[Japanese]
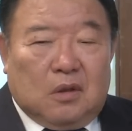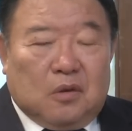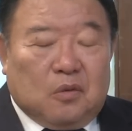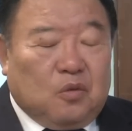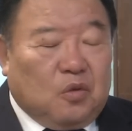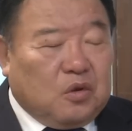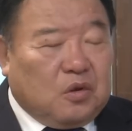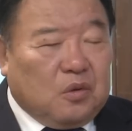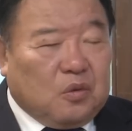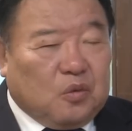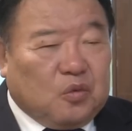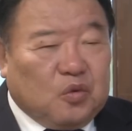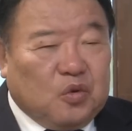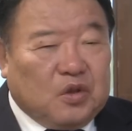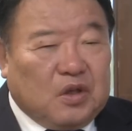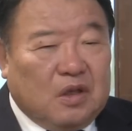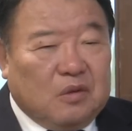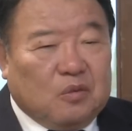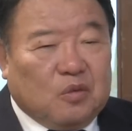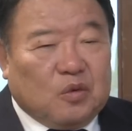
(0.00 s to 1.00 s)
これちょっと福井
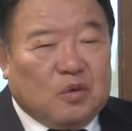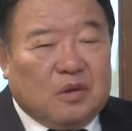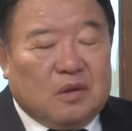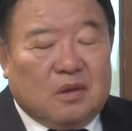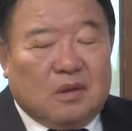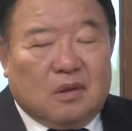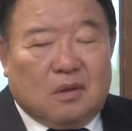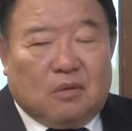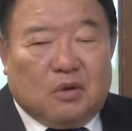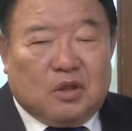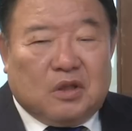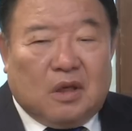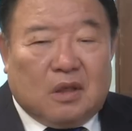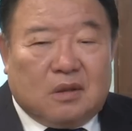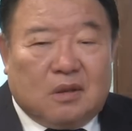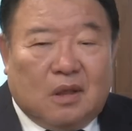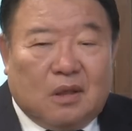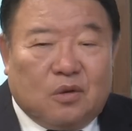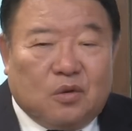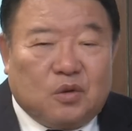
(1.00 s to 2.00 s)
さんにもこれ
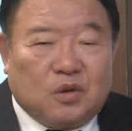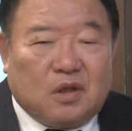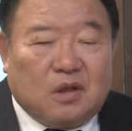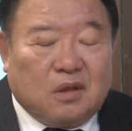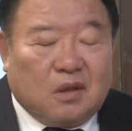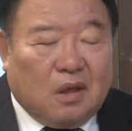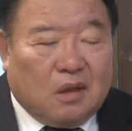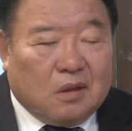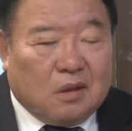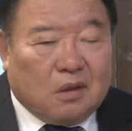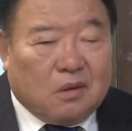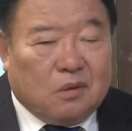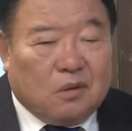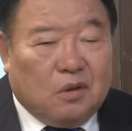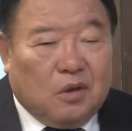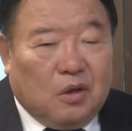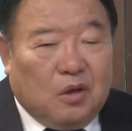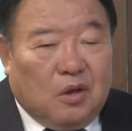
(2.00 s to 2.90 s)
雑談として聞きたいんだけど、